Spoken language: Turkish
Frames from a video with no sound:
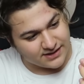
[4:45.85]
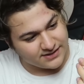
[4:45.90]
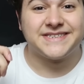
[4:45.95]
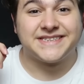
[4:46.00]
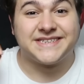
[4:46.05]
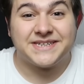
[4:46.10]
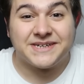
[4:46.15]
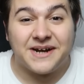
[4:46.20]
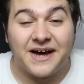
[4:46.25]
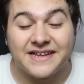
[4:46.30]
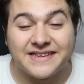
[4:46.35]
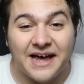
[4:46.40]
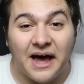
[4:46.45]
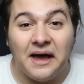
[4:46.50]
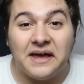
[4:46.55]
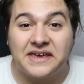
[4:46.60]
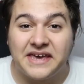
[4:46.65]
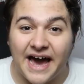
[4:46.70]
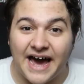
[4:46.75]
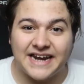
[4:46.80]

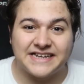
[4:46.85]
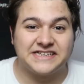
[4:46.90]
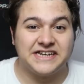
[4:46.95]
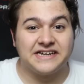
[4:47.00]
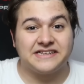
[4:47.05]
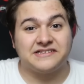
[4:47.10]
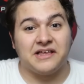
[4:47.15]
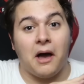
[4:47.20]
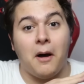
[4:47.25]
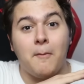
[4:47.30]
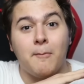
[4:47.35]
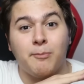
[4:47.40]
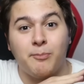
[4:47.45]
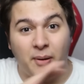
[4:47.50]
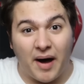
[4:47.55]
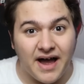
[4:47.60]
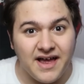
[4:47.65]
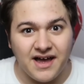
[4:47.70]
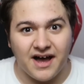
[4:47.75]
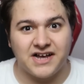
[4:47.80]
Sırada gerçekten
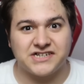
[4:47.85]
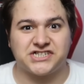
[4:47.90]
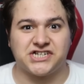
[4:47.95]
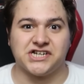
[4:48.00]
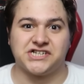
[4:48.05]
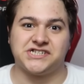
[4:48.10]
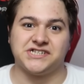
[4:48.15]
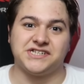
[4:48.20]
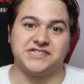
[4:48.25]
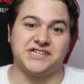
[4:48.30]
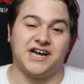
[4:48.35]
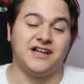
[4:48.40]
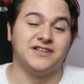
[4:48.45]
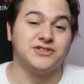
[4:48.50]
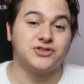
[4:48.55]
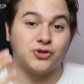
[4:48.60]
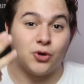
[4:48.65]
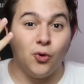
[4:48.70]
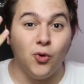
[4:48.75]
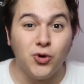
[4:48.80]
bayağı
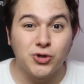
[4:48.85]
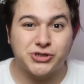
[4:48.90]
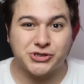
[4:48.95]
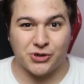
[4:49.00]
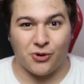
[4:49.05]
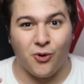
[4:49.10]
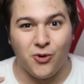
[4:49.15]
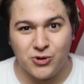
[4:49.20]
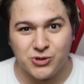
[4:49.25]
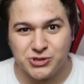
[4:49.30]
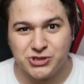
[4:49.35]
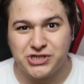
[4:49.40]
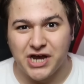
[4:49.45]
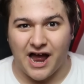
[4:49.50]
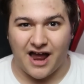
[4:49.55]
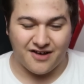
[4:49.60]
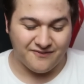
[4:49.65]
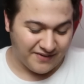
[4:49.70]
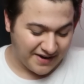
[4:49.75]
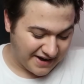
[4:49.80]
şaşıracağınız 3
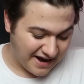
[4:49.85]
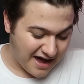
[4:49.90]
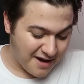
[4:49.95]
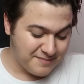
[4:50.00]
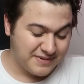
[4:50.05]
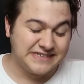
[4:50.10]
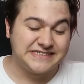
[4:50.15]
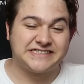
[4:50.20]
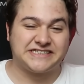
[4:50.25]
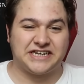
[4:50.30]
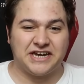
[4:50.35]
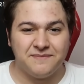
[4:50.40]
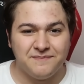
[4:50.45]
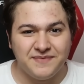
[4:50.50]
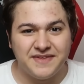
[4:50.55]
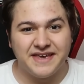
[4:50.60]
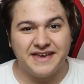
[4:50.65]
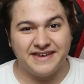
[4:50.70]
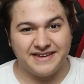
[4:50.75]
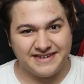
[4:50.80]
oyuncak var abi.
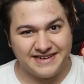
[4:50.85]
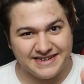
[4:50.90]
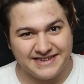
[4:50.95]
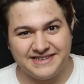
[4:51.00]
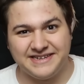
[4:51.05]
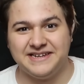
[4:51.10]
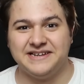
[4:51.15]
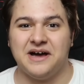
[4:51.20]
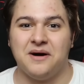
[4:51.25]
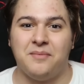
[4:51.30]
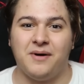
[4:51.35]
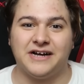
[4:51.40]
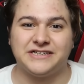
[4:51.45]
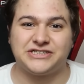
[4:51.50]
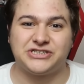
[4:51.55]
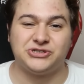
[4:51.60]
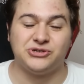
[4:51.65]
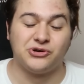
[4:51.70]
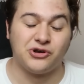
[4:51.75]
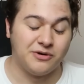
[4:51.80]
Şimdi ilk ile
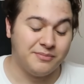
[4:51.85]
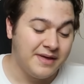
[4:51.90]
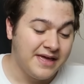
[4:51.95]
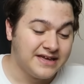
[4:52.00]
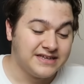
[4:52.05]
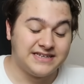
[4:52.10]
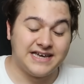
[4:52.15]
başlıyorum.